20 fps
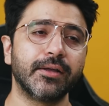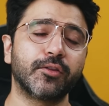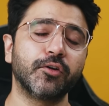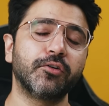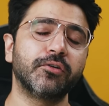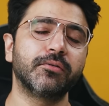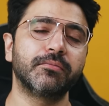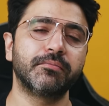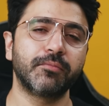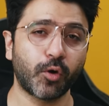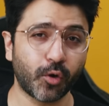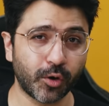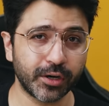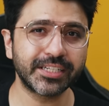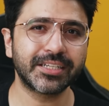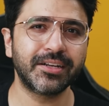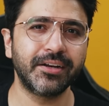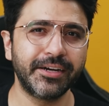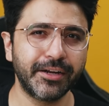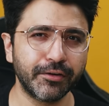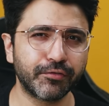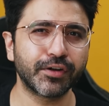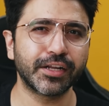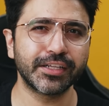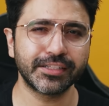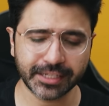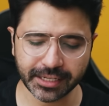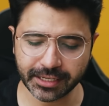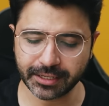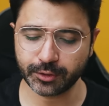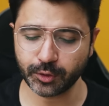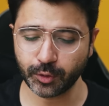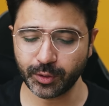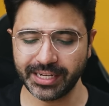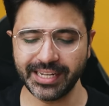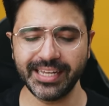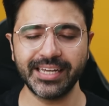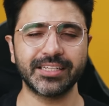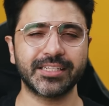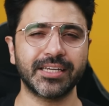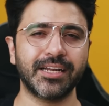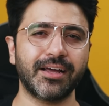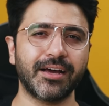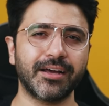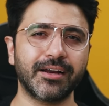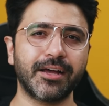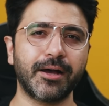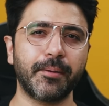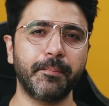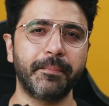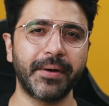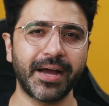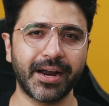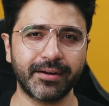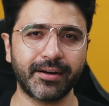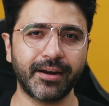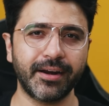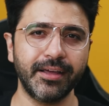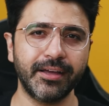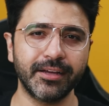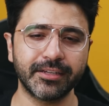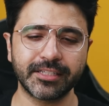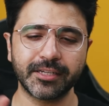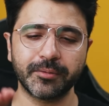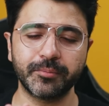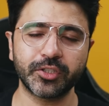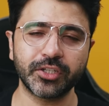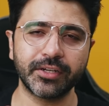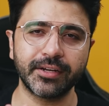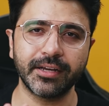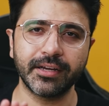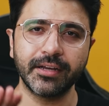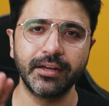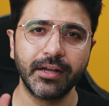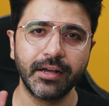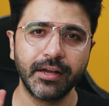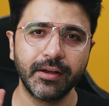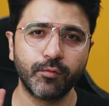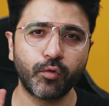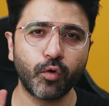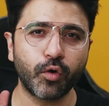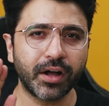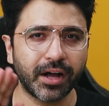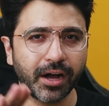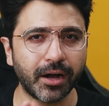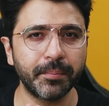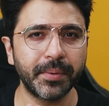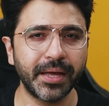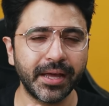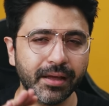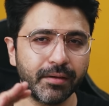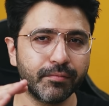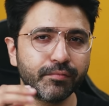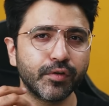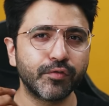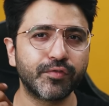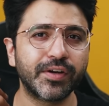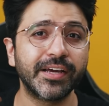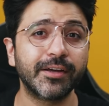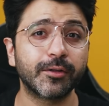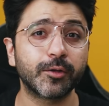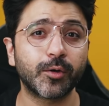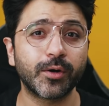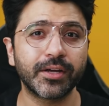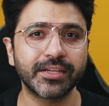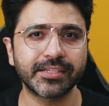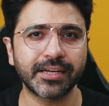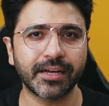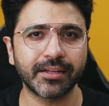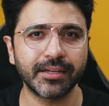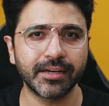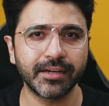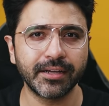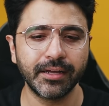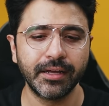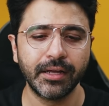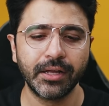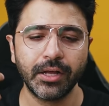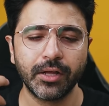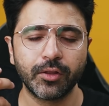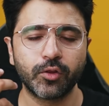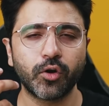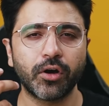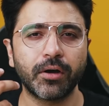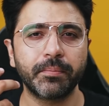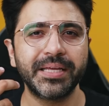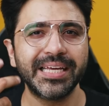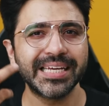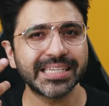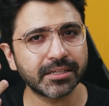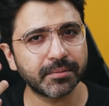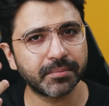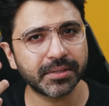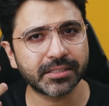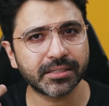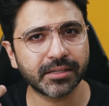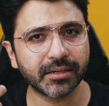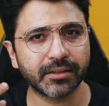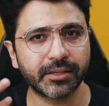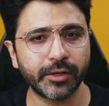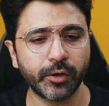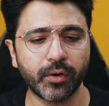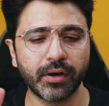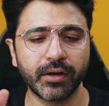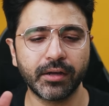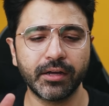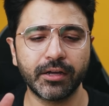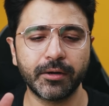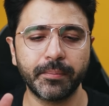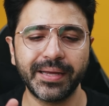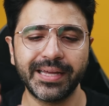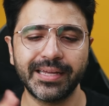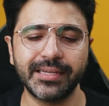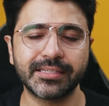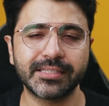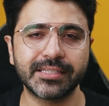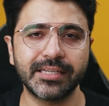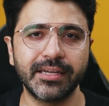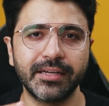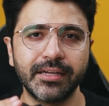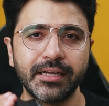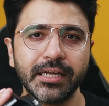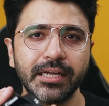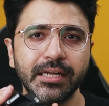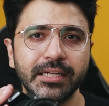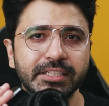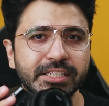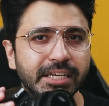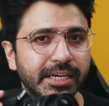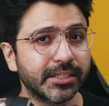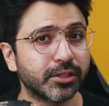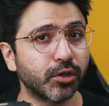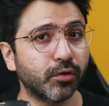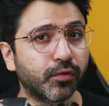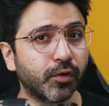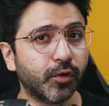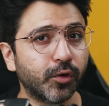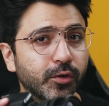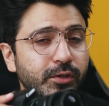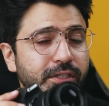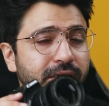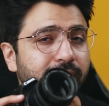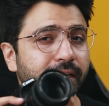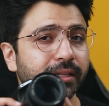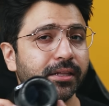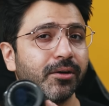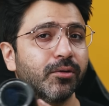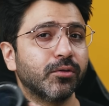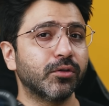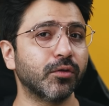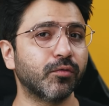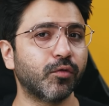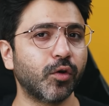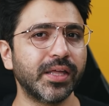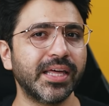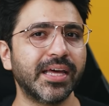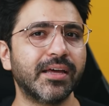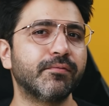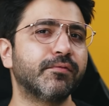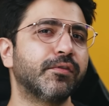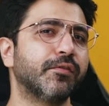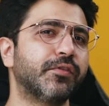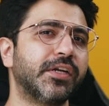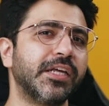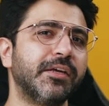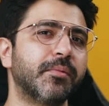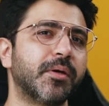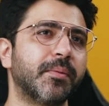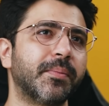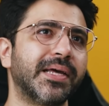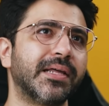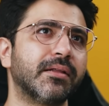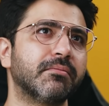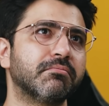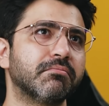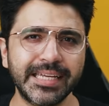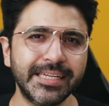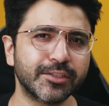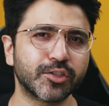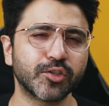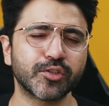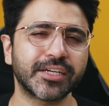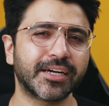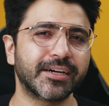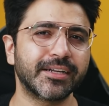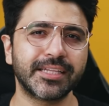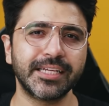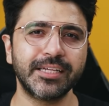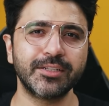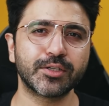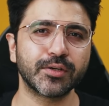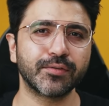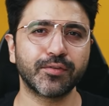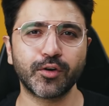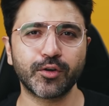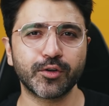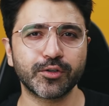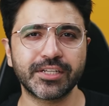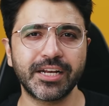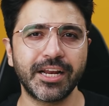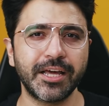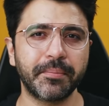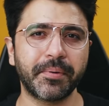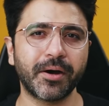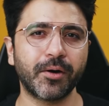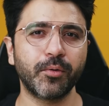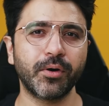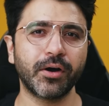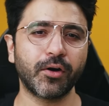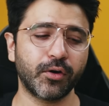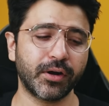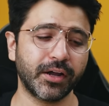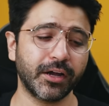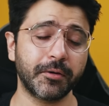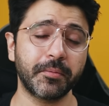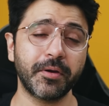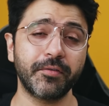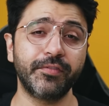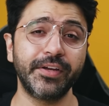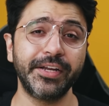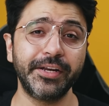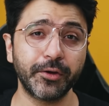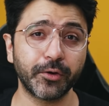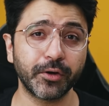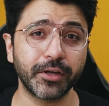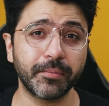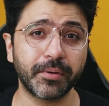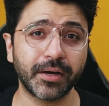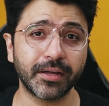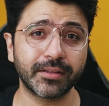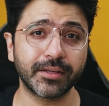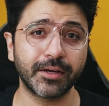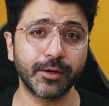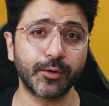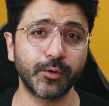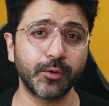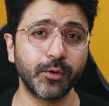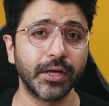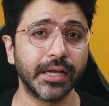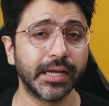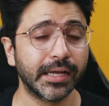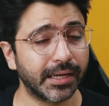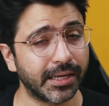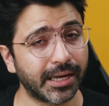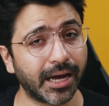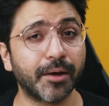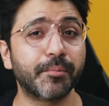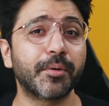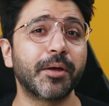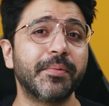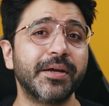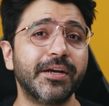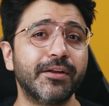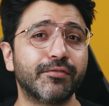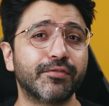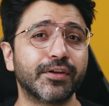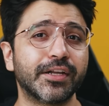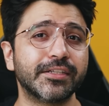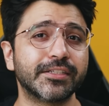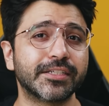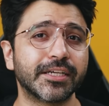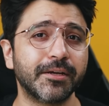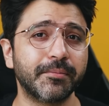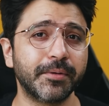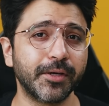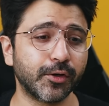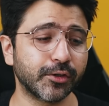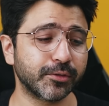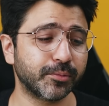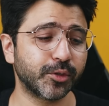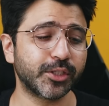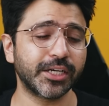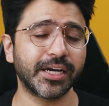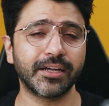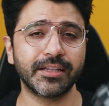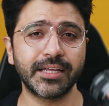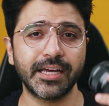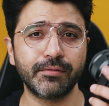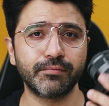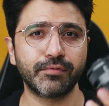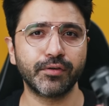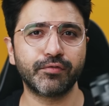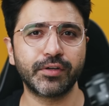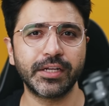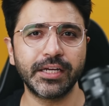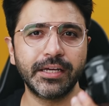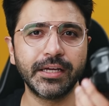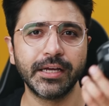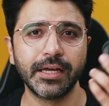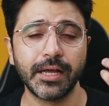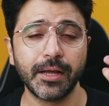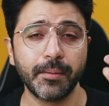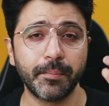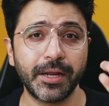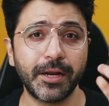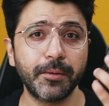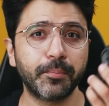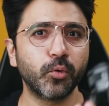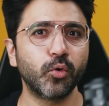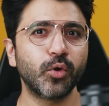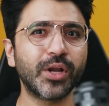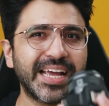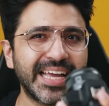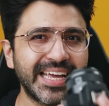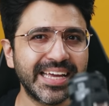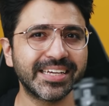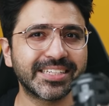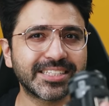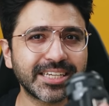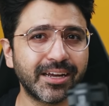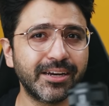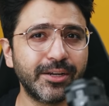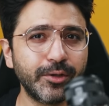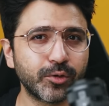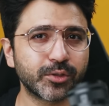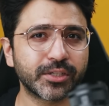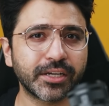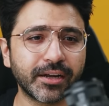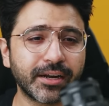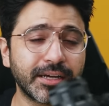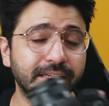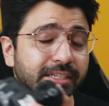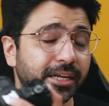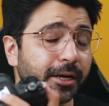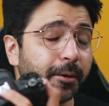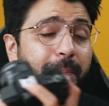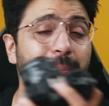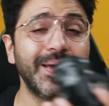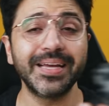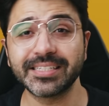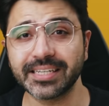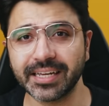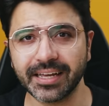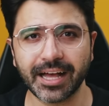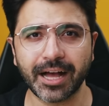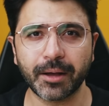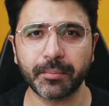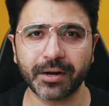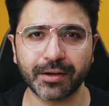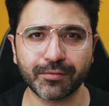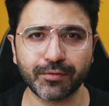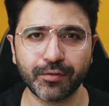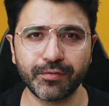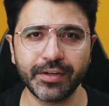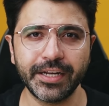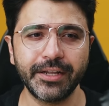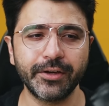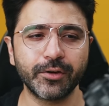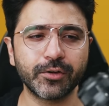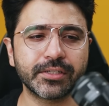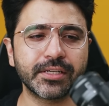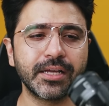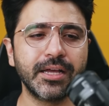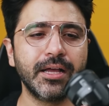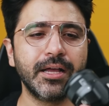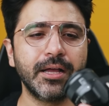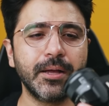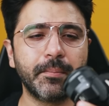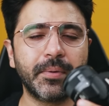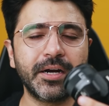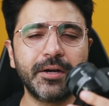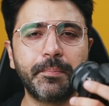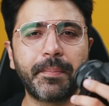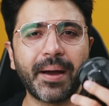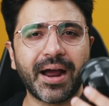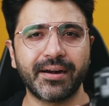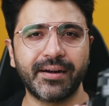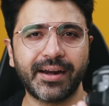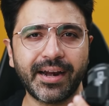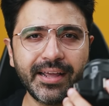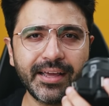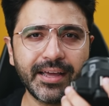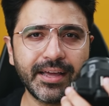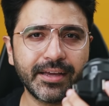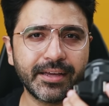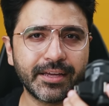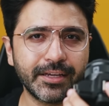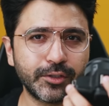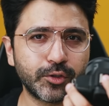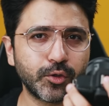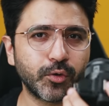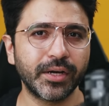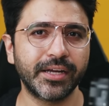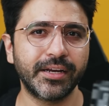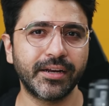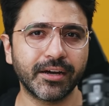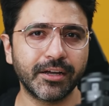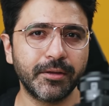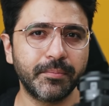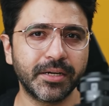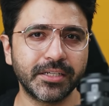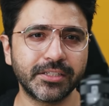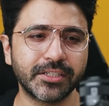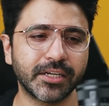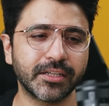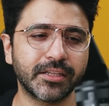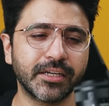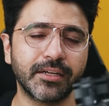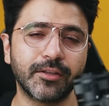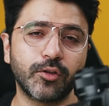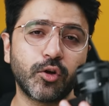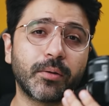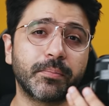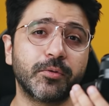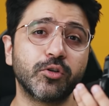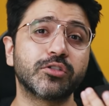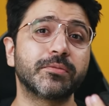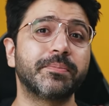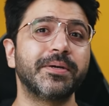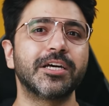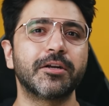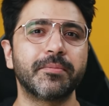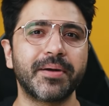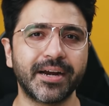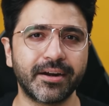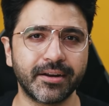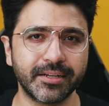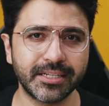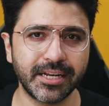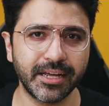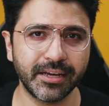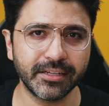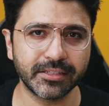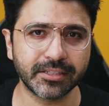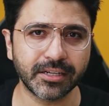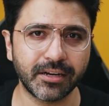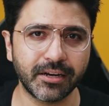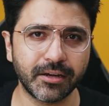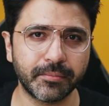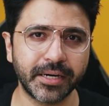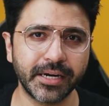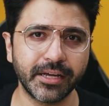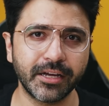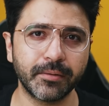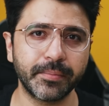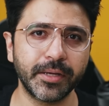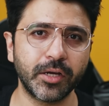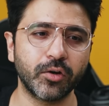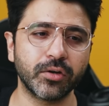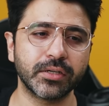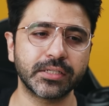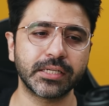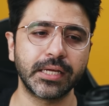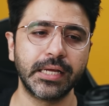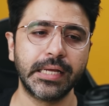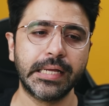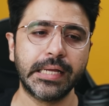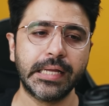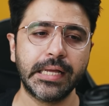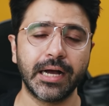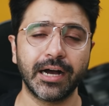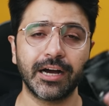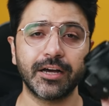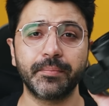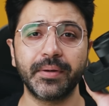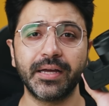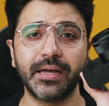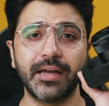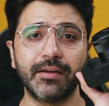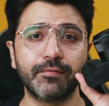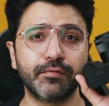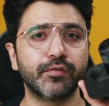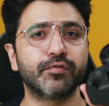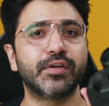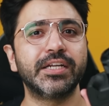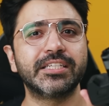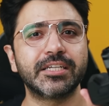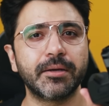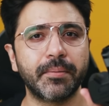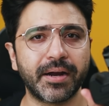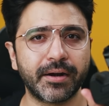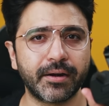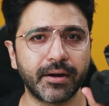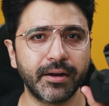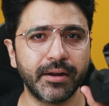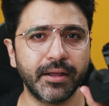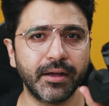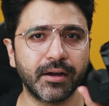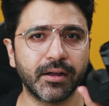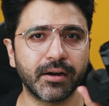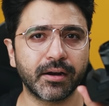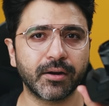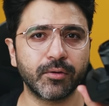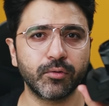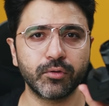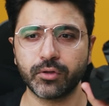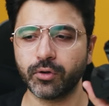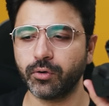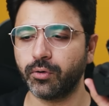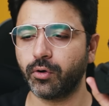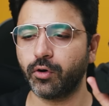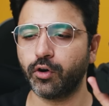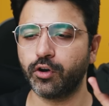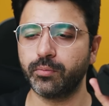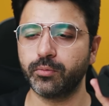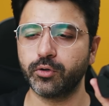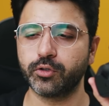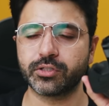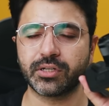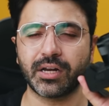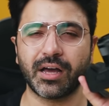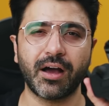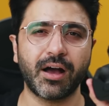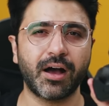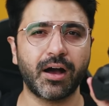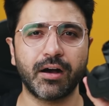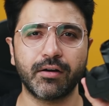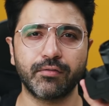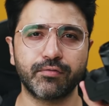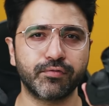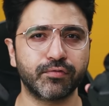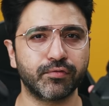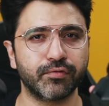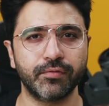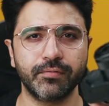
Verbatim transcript: तो ऑनेस्टली डिफरेंस है जो डी का बैटरी कंजम्पशन है वो कम है एम का थोड़ा ज़्यादा है तो आप ये समझ सकते हो अगर मैं इससे 600 फ़ोटोज़ लेता हूँ तो वही एम में मैं 300 साढ़े तीन फ़ोटोज़ ले पाऊँगा और अगर मैं वीडियो की बात करूँ यहाँ पे भी डिफरेंस है बिकॉज मुझे याद है एम मैंने पूरे एक साल यूज़ करा इट्स एन अमेजिंग कैमरा फॉर वीडियोज़ बट बैटरी एक इशू कहीं ना कहीं बन जाता है तो आपको स्पेयर बैटरीज लेके चलना पड़ेगा बिकॉज अगर मैं एम से बैटरी निकाल रहा हूँ तो ऑलमोस्ट हाफ